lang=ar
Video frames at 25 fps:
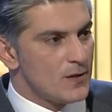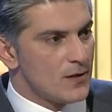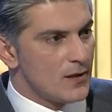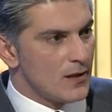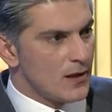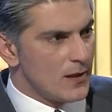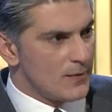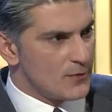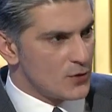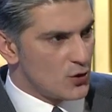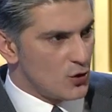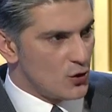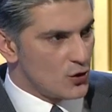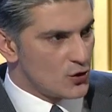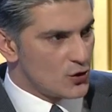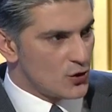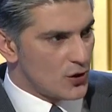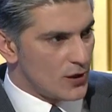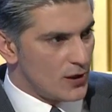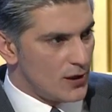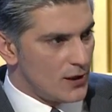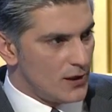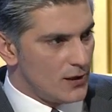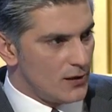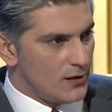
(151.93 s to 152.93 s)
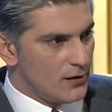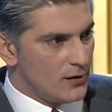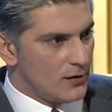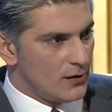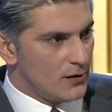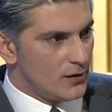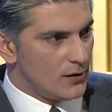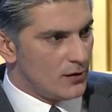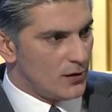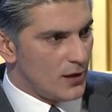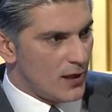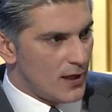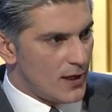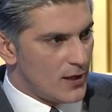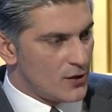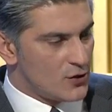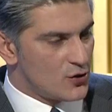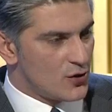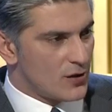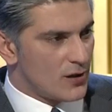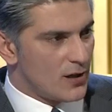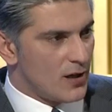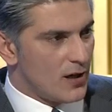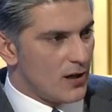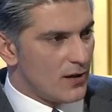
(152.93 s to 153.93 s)
25
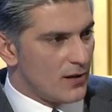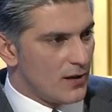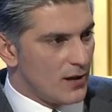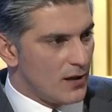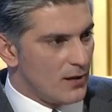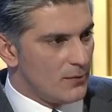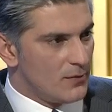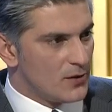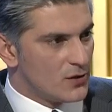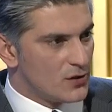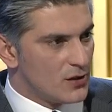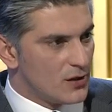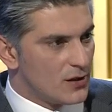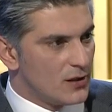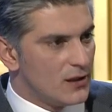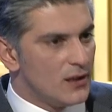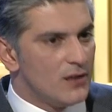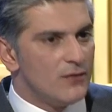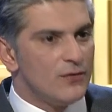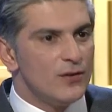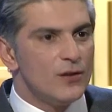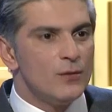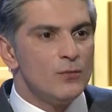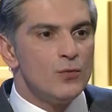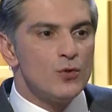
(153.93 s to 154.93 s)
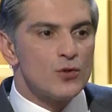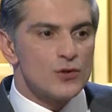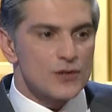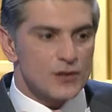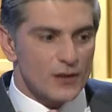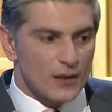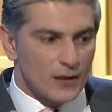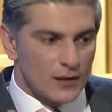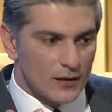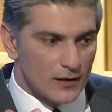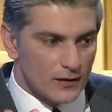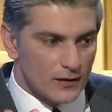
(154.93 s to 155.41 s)
تاجر اعضاء بشريه في الموصل